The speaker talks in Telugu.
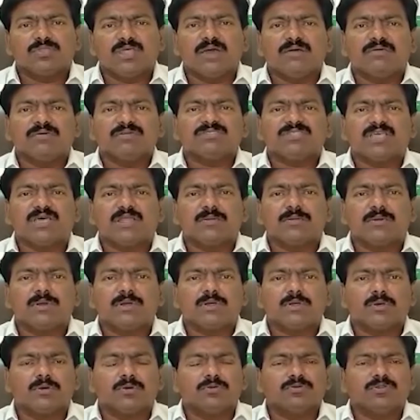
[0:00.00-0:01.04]
దేవస్థానం
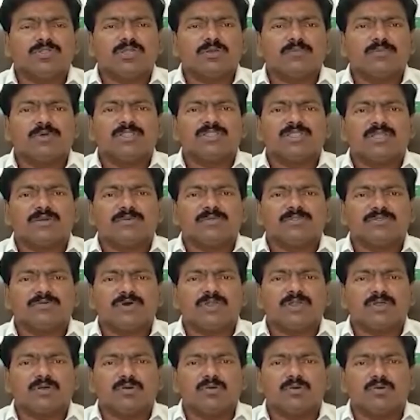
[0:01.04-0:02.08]
అంటూ తిరుమల తిరుపతి
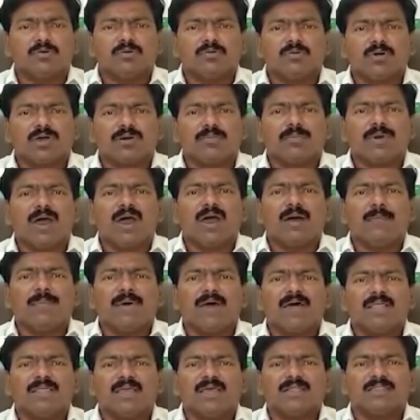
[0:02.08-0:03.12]
వరకు ఒక
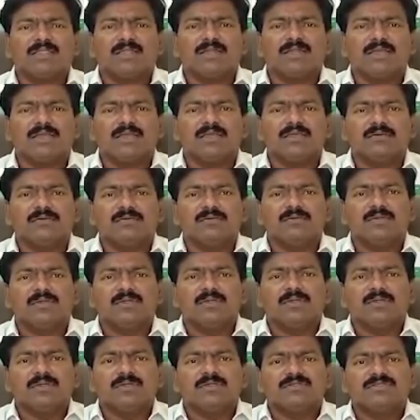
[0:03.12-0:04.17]
మహాపాదయాత్రని
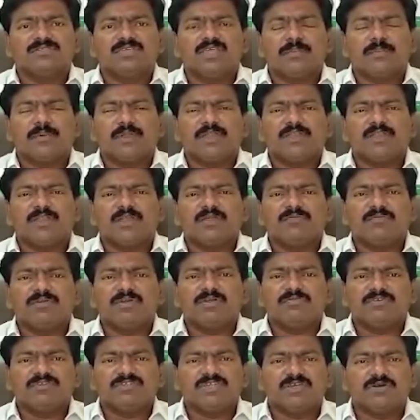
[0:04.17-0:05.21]

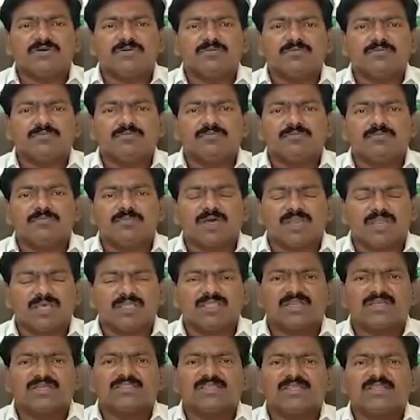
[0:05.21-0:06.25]
చేపట్టినటువంటి విషయం
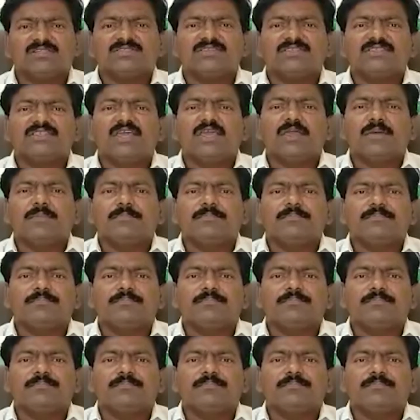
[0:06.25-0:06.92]
మనందరికీ తెలిసిందే